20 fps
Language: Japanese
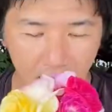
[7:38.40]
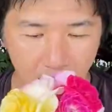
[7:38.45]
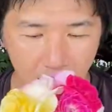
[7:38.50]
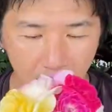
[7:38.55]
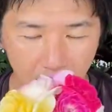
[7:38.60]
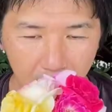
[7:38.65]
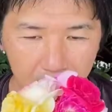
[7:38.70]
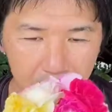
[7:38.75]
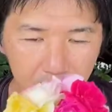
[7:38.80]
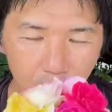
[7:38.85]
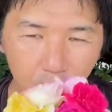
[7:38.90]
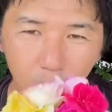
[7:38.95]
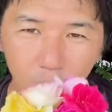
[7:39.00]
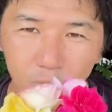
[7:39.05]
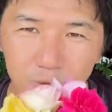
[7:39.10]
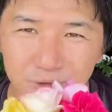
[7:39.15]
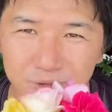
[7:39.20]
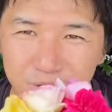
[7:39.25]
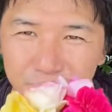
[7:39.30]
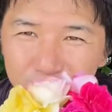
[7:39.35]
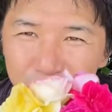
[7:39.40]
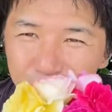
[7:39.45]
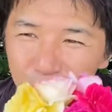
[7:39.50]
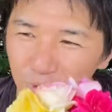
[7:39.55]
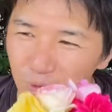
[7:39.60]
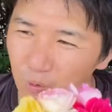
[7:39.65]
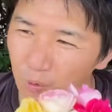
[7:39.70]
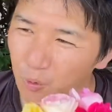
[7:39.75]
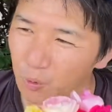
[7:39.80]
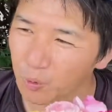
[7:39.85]
はい、本日の
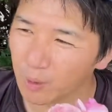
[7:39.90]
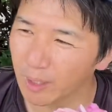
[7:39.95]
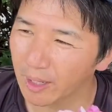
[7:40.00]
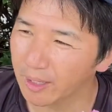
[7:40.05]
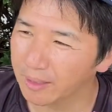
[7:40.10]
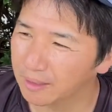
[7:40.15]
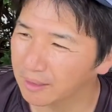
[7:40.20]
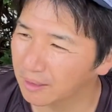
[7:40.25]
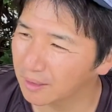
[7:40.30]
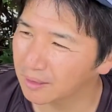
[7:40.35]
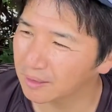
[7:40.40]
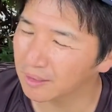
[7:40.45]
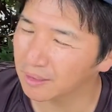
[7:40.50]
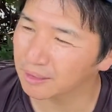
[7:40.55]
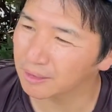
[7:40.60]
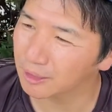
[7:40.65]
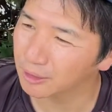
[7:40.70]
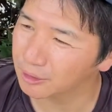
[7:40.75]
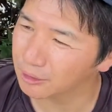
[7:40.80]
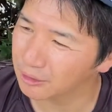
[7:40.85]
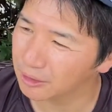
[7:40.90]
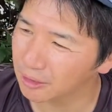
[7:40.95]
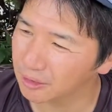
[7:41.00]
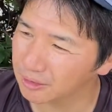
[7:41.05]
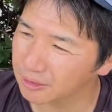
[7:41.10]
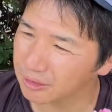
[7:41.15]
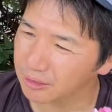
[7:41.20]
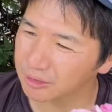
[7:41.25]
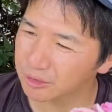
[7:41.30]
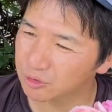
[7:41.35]
動画いかがだった
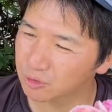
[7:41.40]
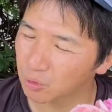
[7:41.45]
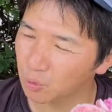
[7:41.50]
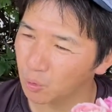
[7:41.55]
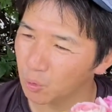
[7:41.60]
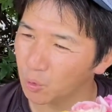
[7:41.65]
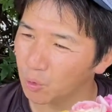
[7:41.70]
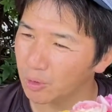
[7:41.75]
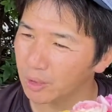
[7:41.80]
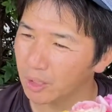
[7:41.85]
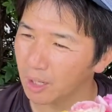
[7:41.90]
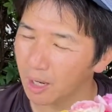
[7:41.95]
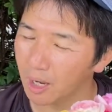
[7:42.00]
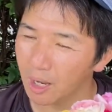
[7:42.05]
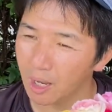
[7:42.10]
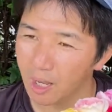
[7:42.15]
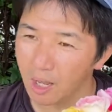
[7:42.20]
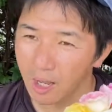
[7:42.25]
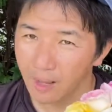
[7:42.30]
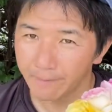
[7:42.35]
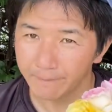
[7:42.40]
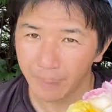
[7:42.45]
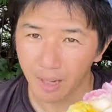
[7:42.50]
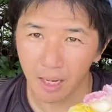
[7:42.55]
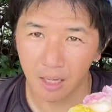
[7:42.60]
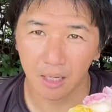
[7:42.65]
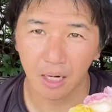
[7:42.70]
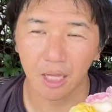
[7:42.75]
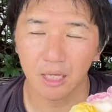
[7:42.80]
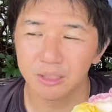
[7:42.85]
でしょうか。
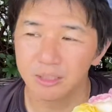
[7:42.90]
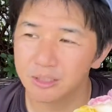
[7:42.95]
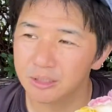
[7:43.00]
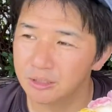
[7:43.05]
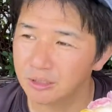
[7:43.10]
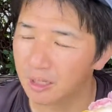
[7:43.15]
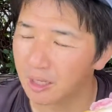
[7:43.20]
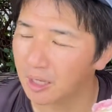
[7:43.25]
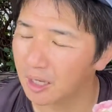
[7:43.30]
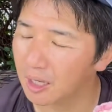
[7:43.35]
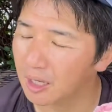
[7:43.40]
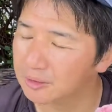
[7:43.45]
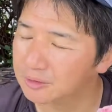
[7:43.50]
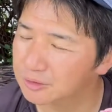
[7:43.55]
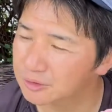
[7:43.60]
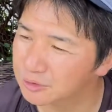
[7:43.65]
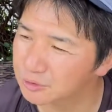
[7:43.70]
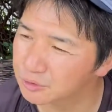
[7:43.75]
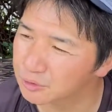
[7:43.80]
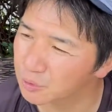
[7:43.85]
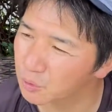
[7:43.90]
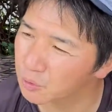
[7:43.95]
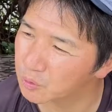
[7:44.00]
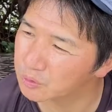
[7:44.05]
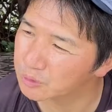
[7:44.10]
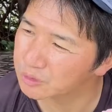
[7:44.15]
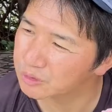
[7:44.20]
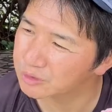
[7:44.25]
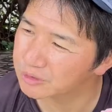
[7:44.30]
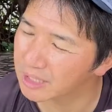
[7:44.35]
バラに活
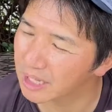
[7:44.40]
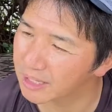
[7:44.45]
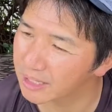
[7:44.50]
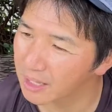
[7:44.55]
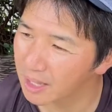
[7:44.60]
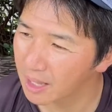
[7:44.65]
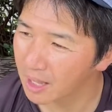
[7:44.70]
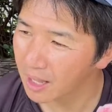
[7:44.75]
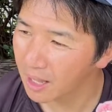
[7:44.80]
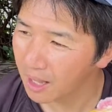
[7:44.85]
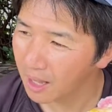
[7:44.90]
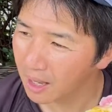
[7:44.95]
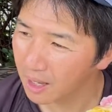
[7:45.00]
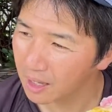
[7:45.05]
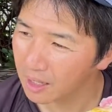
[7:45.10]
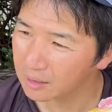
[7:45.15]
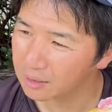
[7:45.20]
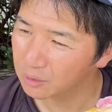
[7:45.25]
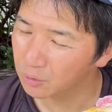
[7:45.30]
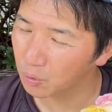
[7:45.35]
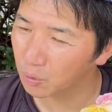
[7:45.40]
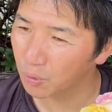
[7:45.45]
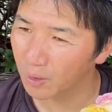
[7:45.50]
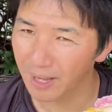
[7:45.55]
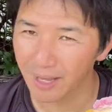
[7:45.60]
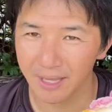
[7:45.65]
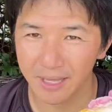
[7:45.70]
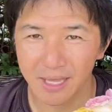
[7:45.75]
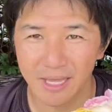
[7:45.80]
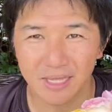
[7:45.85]
力剤、あと
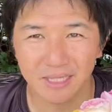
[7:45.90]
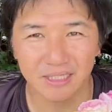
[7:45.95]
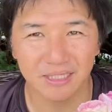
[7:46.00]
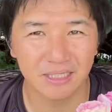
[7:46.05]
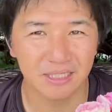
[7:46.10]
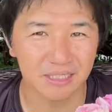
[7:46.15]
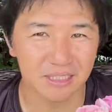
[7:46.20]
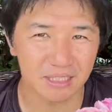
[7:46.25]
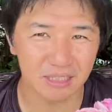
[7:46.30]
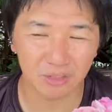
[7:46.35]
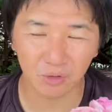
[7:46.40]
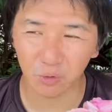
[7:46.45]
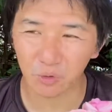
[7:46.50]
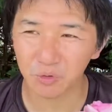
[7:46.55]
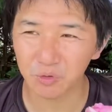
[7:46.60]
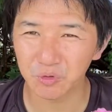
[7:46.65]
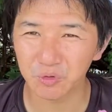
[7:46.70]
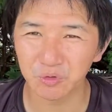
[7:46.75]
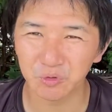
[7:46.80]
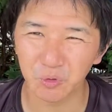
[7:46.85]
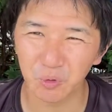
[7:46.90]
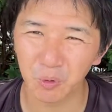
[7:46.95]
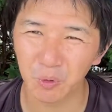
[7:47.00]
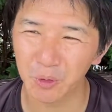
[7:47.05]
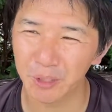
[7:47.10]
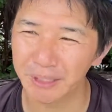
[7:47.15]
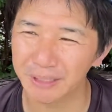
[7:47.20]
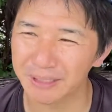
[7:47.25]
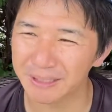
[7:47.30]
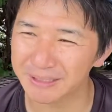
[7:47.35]
は液肥という動
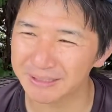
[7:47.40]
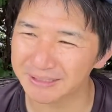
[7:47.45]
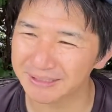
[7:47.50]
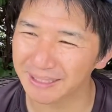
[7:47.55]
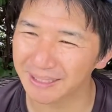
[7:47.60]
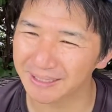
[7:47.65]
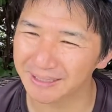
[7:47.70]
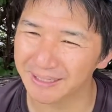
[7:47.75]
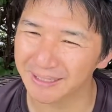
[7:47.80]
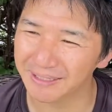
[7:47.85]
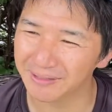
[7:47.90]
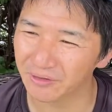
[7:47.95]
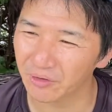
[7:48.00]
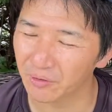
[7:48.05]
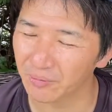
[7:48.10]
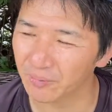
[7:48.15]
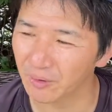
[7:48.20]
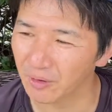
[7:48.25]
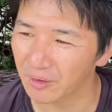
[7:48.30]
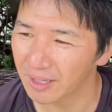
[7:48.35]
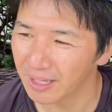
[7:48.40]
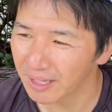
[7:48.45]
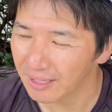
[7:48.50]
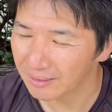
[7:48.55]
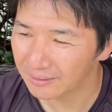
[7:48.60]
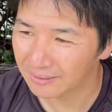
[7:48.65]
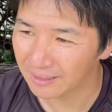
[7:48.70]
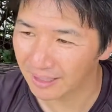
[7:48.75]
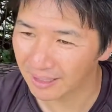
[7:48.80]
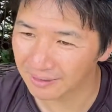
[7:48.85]
画でしたけども、
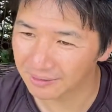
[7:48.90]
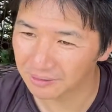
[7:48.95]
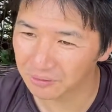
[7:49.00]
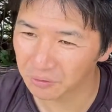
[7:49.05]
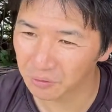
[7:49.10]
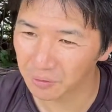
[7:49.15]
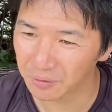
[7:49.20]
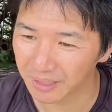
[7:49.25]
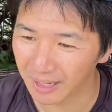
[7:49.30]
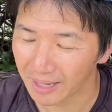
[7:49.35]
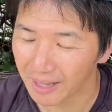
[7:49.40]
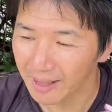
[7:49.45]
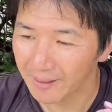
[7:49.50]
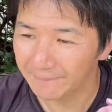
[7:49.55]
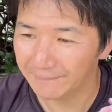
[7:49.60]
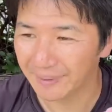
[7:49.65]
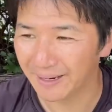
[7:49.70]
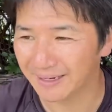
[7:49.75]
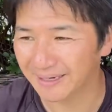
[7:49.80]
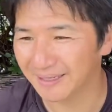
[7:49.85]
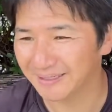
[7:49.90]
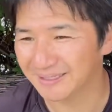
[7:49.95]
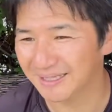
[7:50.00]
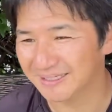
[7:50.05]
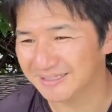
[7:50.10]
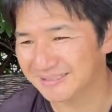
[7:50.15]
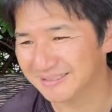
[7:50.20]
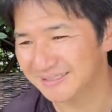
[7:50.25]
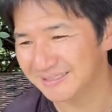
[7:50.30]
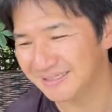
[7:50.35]
なんとかバラた
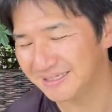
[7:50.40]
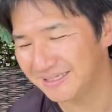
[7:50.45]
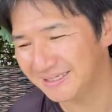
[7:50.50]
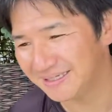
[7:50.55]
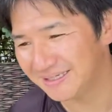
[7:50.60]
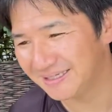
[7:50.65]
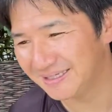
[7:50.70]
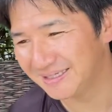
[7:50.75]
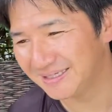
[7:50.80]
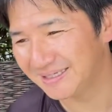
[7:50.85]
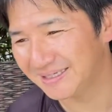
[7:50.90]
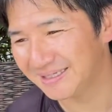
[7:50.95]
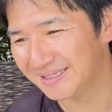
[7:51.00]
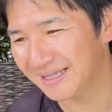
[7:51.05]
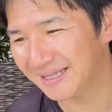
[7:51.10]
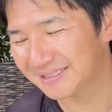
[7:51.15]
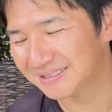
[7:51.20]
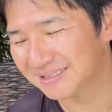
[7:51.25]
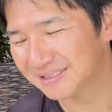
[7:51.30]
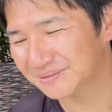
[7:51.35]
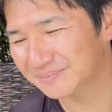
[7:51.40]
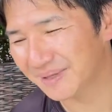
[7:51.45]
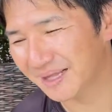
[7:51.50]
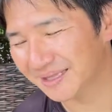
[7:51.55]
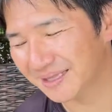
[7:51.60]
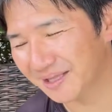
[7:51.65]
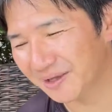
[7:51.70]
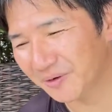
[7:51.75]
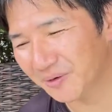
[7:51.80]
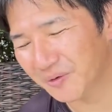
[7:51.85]
ちに夏
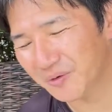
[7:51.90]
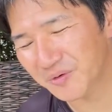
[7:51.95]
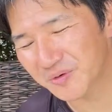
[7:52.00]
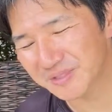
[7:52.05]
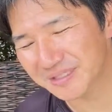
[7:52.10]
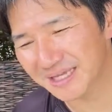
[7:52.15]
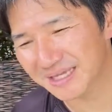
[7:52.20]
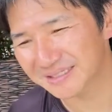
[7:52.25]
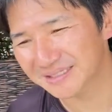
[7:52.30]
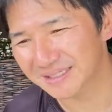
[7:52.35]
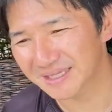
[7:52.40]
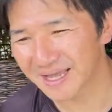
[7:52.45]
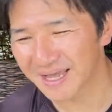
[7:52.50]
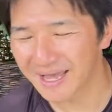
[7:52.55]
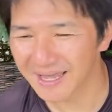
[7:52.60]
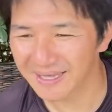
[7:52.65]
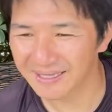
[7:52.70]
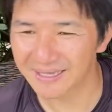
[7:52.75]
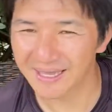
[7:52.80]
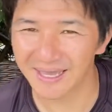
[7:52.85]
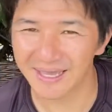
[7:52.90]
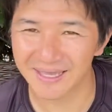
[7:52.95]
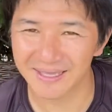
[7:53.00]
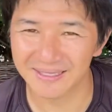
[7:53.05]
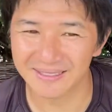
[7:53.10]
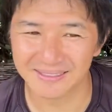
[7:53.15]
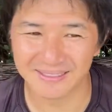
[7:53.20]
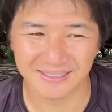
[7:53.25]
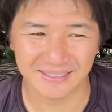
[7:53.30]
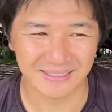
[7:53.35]
バテを起こさず
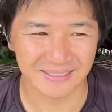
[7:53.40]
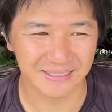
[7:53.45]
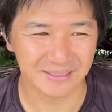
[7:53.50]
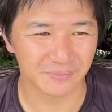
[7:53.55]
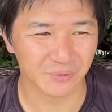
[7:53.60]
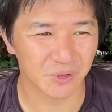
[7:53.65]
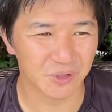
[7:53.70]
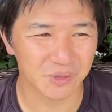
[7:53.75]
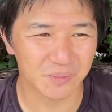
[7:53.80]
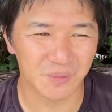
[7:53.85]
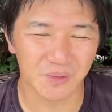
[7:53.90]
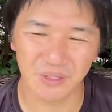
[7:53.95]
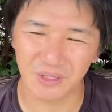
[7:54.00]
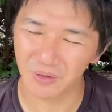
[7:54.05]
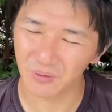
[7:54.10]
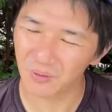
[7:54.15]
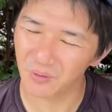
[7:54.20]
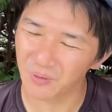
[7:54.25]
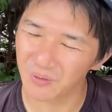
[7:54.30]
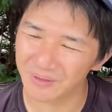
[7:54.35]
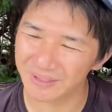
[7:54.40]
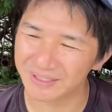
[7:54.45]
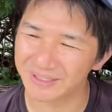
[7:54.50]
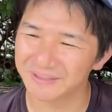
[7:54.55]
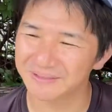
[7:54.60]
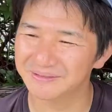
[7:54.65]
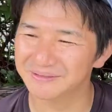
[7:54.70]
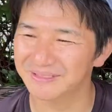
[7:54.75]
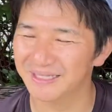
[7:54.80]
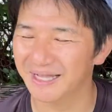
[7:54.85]
元気にもりもり大き
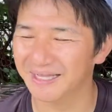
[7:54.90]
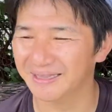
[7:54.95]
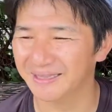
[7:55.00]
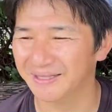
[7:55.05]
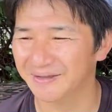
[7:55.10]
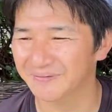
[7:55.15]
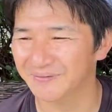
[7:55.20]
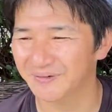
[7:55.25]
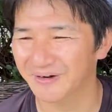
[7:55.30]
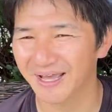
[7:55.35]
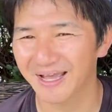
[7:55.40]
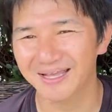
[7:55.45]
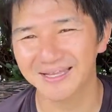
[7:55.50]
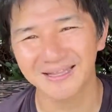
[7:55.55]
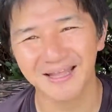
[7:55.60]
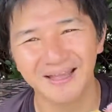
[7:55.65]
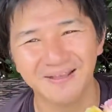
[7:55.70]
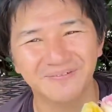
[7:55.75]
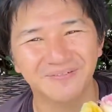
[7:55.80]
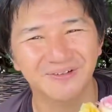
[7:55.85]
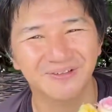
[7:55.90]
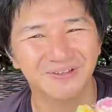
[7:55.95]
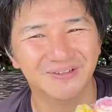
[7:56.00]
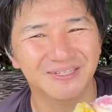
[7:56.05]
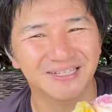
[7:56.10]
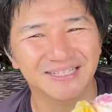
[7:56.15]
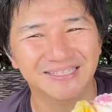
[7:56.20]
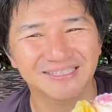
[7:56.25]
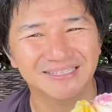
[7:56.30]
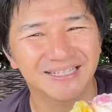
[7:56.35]
くなってもらいたいもの
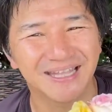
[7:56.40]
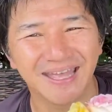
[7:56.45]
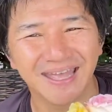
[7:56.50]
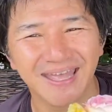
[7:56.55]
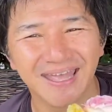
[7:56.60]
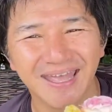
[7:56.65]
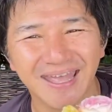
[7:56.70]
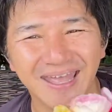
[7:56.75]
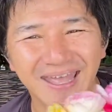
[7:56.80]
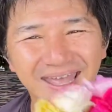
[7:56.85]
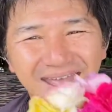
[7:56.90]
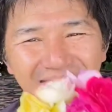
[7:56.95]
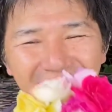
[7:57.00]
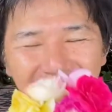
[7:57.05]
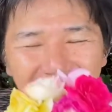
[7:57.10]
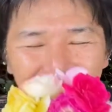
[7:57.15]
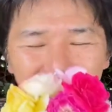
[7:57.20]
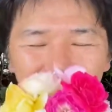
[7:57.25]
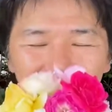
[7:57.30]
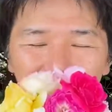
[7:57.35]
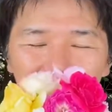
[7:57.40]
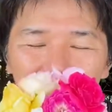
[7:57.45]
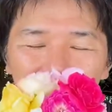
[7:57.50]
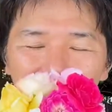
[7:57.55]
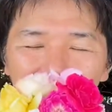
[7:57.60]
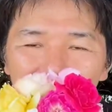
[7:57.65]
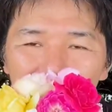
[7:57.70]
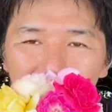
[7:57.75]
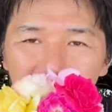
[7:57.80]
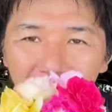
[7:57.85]
ですね。
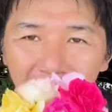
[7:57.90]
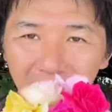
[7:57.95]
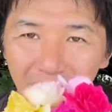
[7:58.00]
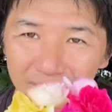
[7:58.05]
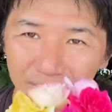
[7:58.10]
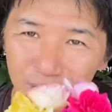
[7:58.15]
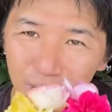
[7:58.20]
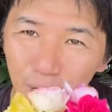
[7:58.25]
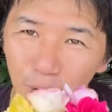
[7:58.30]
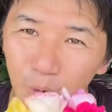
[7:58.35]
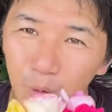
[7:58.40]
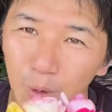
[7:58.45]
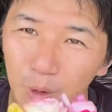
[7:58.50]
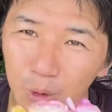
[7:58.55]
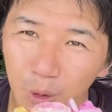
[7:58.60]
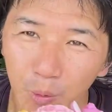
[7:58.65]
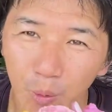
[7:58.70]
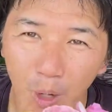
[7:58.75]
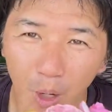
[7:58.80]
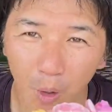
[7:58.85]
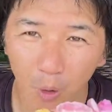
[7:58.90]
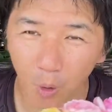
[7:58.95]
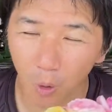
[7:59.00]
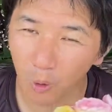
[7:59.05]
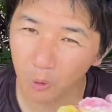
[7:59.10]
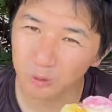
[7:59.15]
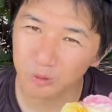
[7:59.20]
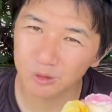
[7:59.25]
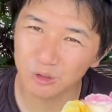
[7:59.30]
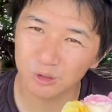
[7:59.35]
はい、ではでは
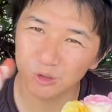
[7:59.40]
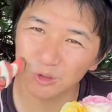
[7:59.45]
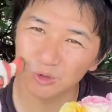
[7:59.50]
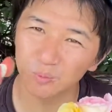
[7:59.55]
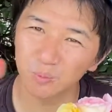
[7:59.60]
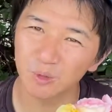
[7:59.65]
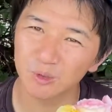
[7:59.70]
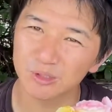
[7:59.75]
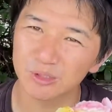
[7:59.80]
本日も